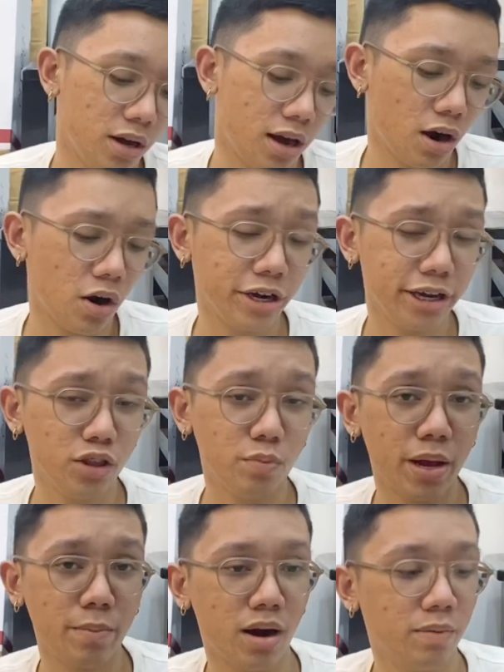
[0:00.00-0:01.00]
According to
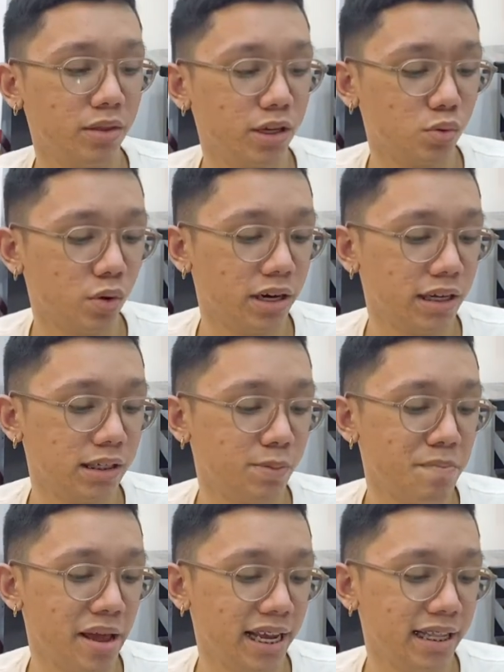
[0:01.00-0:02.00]
my mom, this one is
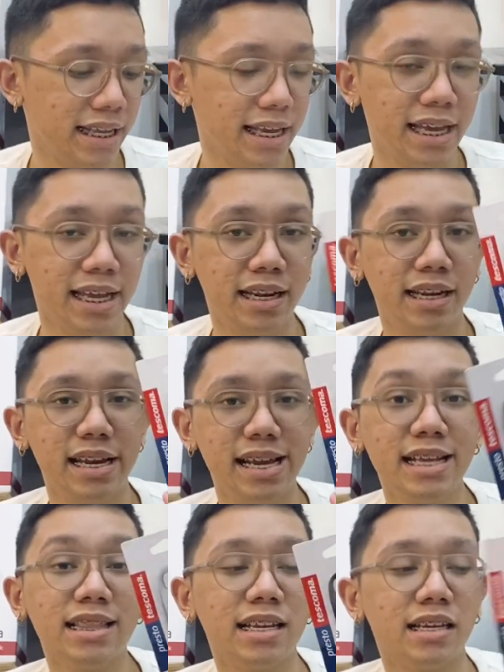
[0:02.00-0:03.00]
made in
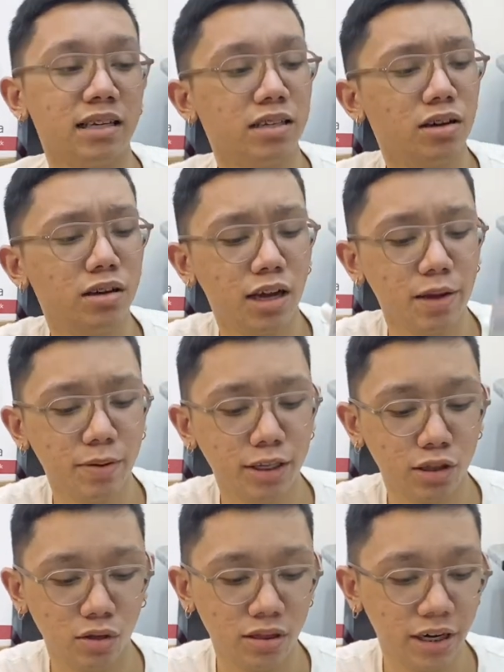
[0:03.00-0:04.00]
Italy. Nakalagay pa
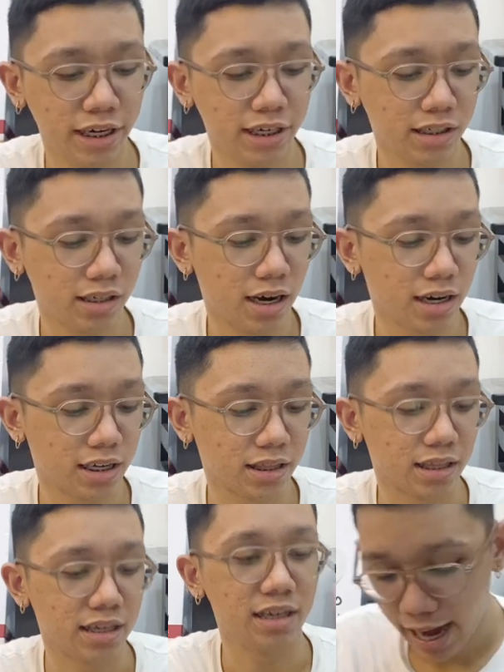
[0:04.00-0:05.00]
dito 3 years
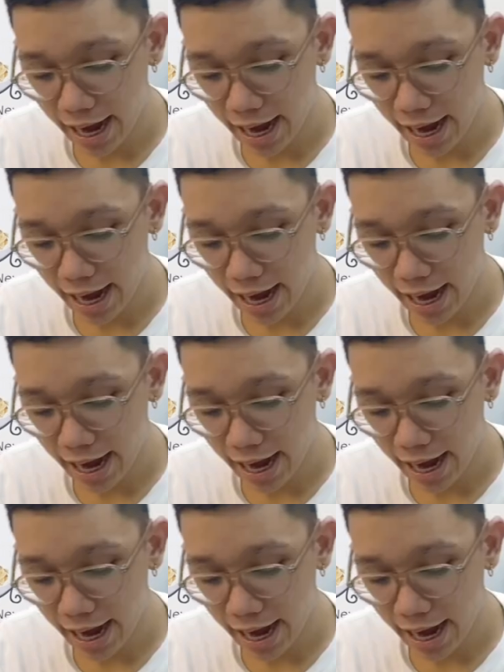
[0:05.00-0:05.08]
guarantee.